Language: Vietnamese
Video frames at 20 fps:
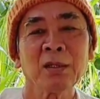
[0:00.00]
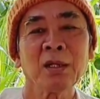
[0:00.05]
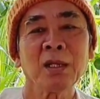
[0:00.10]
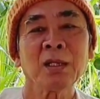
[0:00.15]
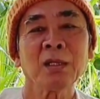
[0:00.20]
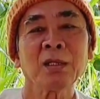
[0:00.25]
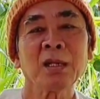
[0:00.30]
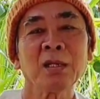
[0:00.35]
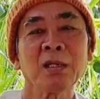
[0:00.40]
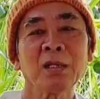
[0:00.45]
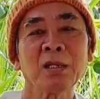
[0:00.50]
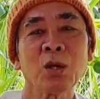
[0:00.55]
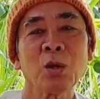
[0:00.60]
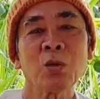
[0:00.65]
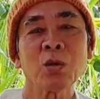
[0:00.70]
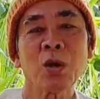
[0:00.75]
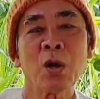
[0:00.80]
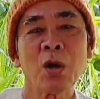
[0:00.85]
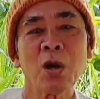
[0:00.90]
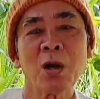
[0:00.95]
cho nên từ
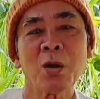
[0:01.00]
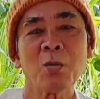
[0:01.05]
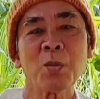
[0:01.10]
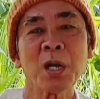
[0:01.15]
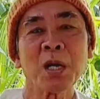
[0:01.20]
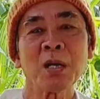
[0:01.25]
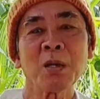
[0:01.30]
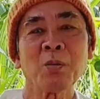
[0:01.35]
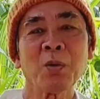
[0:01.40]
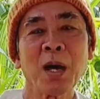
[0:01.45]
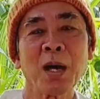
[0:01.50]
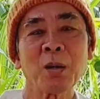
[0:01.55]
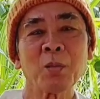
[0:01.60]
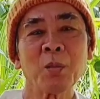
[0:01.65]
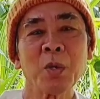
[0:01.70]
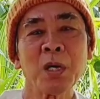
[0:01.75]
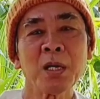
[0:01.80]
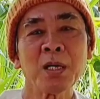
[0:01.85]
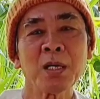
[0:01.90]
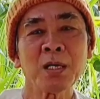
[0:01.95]
chỗ đó mà đức
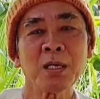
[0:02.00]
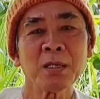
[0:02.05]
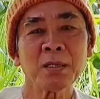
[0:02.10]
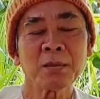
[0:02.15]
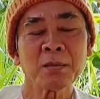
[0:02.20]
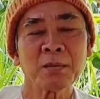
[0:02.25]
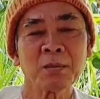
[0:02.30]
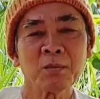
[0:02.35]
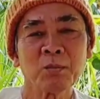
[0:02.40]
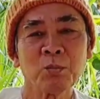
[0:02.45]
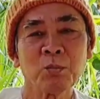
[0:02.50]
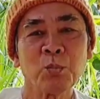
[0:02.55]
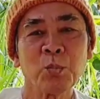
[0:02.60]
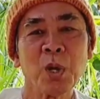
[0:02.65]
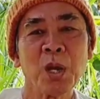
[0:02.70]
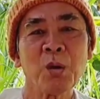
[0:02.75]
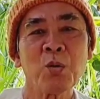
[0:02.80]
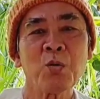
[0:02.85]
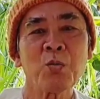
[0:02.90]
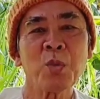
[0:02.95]
phật mới
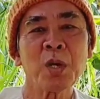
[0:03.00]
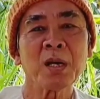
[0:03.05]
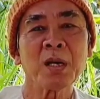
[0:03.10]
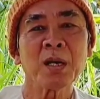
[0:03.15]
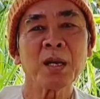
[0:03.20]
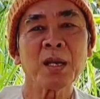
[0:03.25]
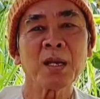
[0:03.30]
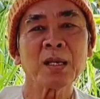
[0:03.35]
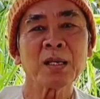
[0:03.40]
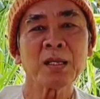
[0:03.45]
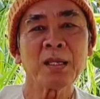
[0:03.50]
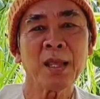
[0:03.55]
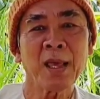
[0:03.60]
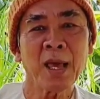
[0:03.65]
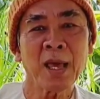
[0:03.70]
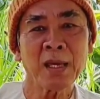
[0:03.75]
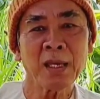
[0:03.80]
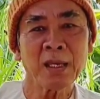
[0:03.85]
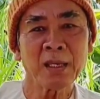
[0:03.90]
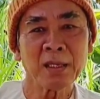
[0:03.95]
biểu mình ăn
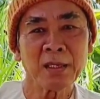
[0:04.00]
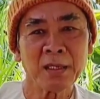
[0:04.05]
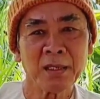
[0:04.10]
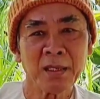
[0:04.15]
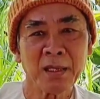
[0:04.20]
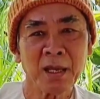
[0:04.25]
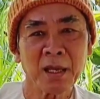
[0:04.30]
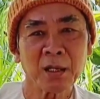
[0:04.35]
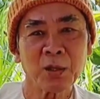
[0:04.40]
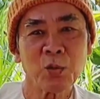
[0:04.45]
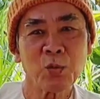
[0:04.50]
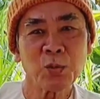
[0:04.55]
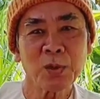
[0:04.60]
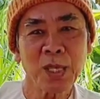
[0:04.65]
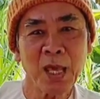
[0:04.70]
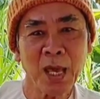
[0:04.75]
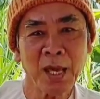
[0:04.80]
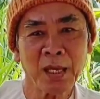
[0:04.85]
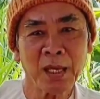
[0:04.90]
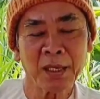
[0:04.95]
chay và
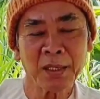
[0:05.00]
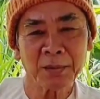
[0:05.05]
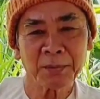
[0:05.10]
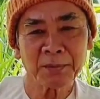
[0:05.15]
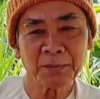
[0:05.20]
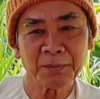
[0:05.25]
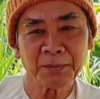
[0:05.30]
cúng chay